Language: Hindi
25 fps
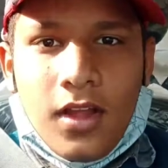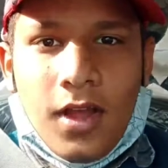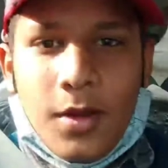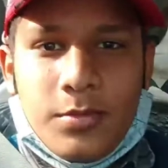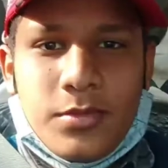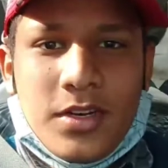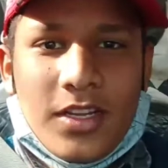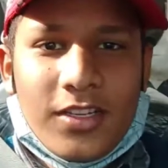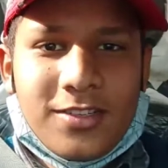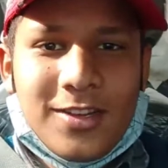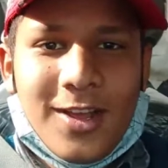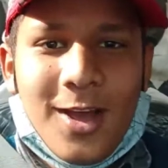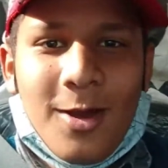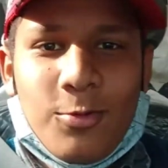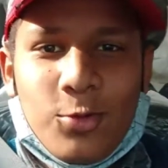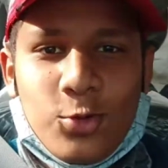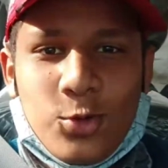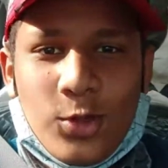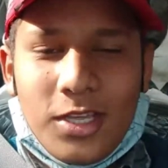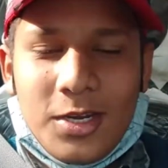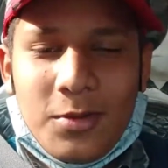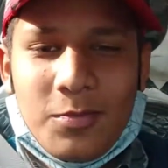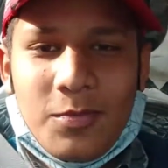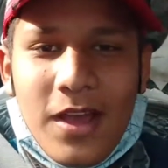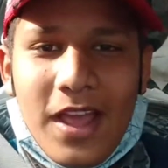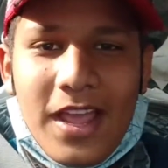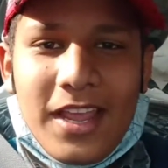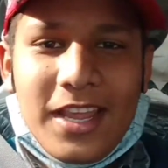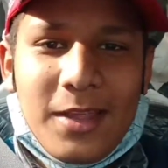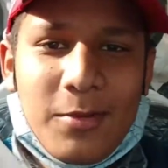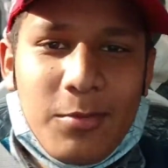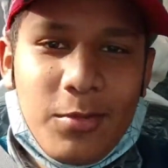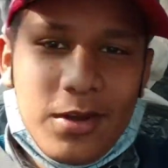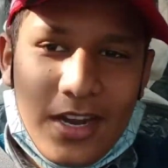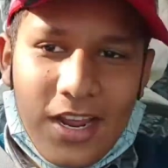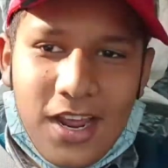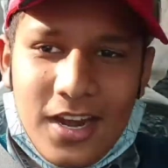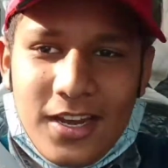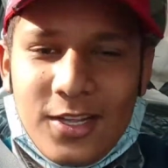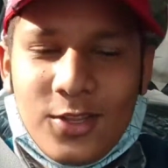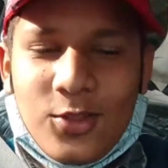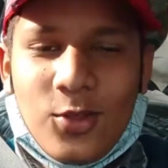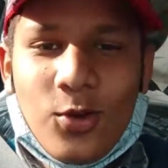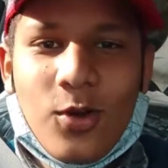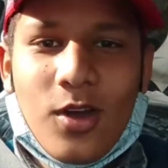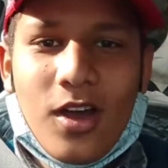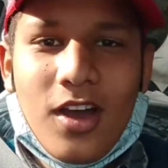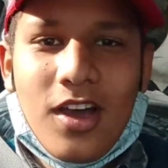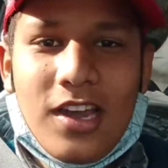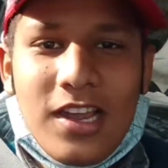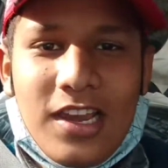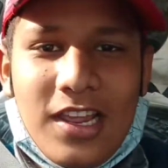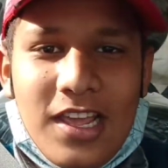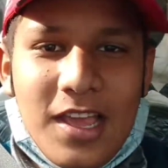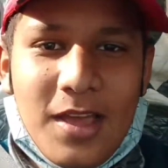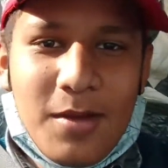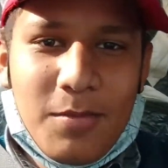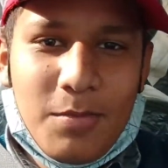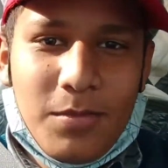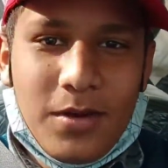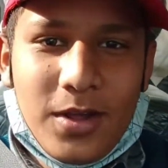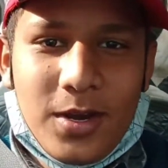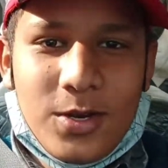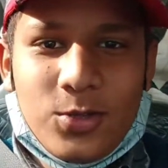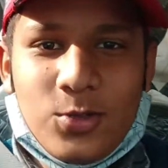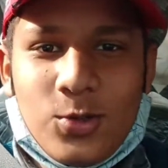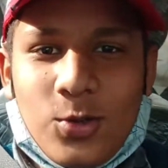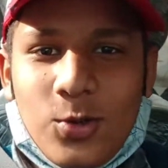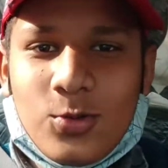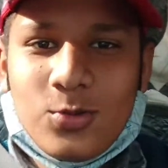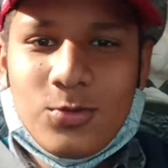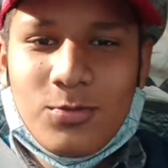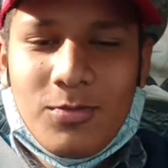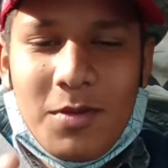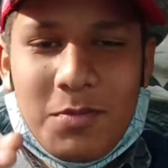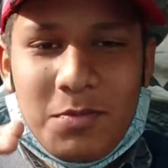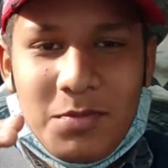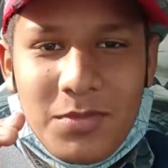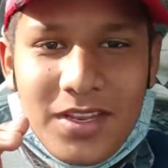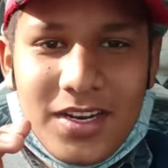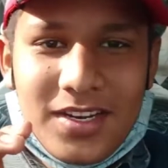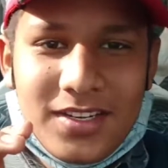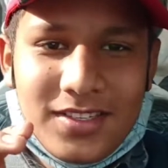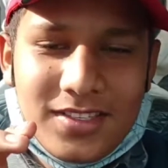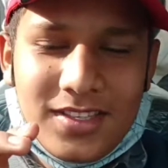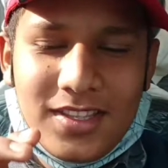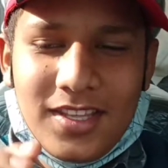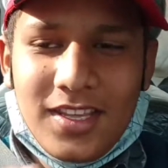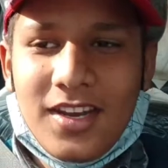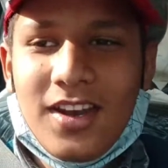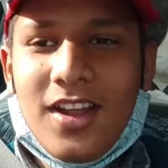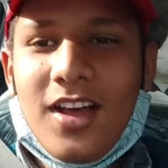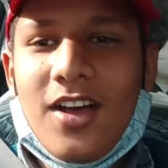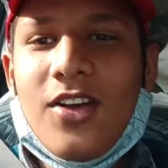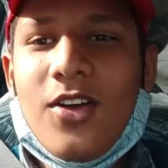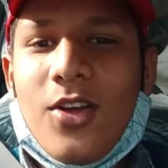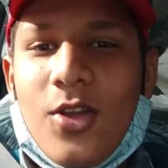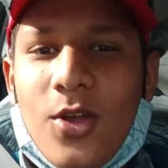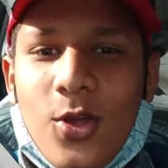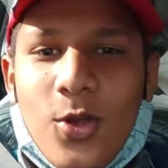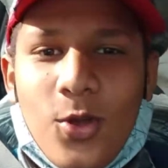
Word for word: हमने साबुद्दीन भाई की बिरयानी तो खा ली है पर जो उसमें मिर्च थी ना